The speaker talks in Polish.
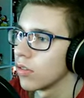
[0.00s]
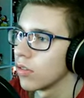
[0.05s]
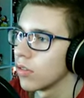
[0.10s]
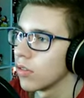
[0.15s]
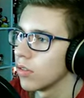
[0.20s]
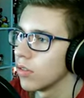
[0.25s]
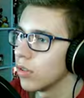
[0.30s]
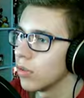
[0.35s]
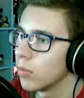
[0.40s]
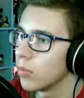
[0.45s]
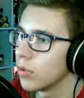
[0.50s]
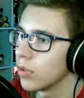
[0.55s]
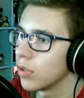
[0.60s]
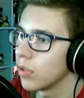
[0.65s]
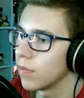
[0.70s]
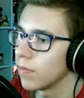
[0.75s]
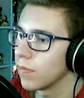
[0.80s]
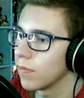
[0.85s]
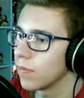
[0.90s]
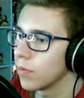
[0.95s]

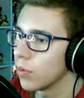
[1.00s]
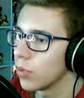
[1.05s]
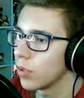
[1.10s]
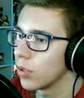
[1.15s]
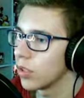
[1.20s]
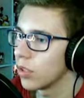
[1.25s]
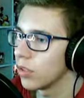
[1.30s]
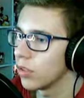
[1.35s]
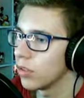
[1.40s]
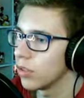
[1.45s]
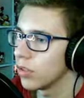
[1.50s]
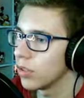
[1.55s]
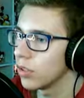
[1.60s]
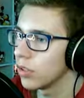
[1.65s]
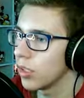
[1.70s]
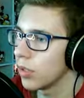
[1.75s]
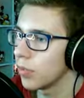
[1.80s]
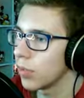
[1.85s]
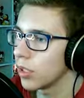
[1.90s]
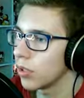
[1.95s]
Dobrze. Tutaj nic
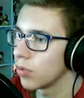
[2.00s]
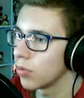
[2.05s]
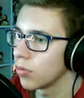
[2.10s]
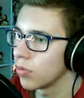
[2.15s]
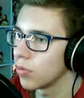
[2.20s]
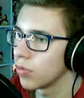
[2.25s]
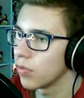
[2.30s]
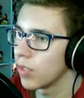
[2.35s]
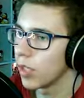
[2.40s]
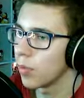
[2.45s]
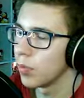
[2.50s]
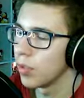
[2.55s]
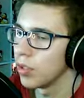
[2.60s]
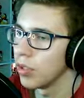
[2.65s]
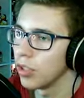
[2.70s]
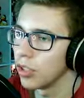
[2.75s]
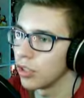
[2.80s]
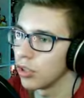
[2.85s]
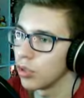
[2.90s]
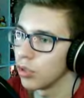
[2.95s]
nie ma, to już wiemy,
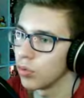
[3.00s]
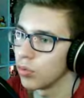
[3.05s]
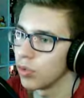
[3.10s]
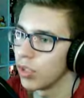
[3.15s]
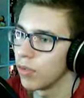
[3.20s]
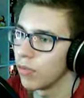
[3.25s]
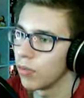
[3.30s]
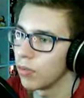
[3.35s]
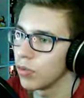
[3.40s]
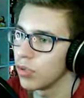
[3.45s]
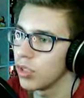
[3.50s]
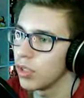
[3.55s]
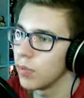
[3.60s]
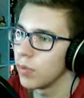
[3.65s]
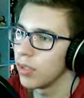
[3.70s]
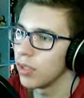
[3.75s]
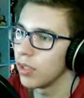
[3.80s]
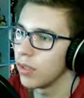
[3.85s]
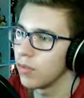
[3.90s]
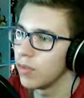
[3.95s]
nigdy tu nie
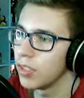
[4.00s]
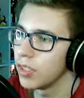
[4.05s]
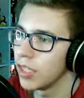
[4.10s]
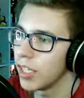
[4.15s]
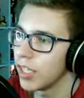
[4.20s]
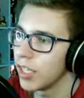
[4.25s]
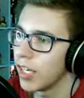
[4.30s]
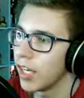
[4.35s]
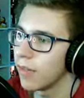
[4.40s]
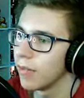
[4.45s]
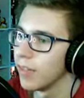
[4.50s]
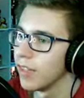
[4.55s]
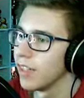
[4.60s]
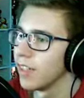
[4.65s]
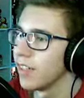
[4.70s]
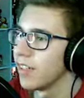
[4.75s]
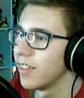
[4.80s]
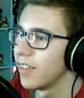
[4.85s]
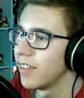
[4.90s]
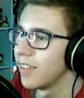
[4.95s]
wrócimy, do widzenia.
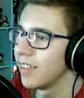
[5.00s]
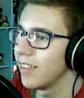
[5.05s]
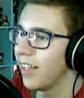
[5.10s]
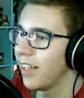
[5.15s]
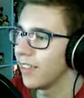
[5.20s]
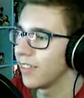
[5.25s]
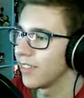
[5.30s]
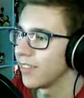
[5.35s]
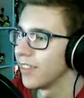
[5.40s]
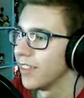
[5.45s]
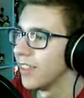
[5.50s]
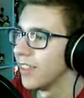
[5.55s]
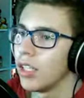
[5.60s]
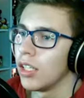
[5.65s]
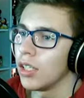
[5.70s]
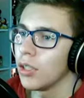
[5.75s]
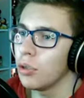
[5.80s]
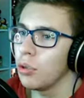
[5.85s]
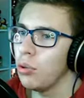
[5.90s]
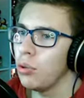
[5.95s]
Nie no.
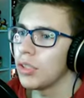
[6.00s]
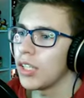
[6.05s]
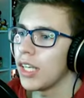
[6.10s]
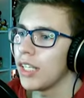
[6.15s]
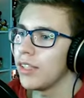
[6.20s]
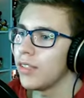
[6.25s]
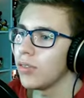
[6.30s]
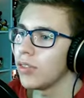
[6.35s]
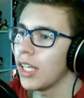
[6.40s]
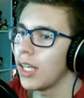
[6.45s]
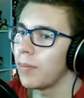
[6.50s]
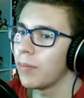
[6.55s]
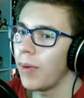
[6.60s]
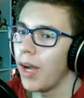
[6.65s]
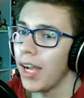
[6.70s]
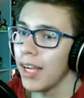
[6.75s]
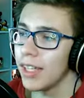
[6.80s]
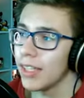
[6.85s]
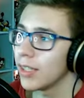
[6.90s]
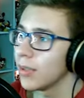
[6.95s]
Tutaj, no na
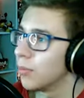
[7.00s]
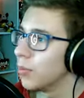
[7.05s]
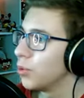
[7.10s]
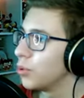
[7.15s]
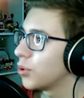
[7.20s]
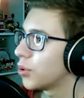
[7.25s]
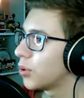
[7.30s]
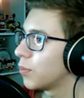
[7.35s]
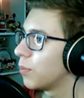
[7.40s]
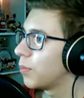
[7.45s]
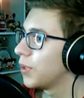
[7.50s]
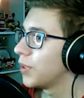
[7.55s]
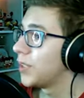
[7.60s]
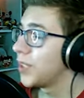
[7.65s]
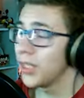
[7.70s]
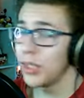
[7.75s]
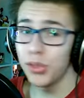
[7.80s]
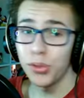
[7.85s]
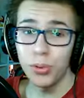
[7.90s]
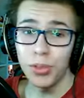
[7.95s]
bank muszą być
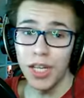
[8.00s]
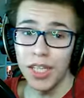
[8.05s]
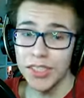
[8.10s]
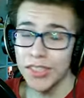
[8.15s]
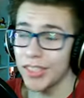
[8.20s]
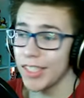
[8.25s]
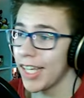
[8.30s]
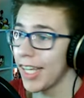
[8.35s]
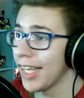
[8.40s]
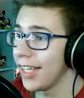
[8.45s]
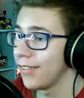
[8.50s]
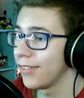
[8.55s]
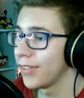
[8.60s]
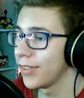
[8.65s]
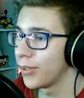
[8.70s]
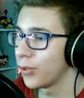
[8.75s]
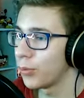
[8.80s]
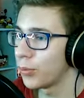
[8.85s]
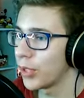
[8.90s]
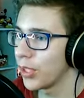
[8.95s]
gdzieś tu Lash
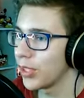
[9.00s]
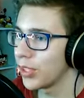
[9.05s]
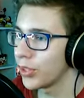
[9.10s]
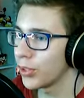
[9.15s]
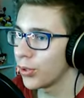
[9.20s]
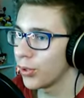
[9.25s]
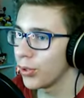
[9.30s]
Cave'y, no przecież to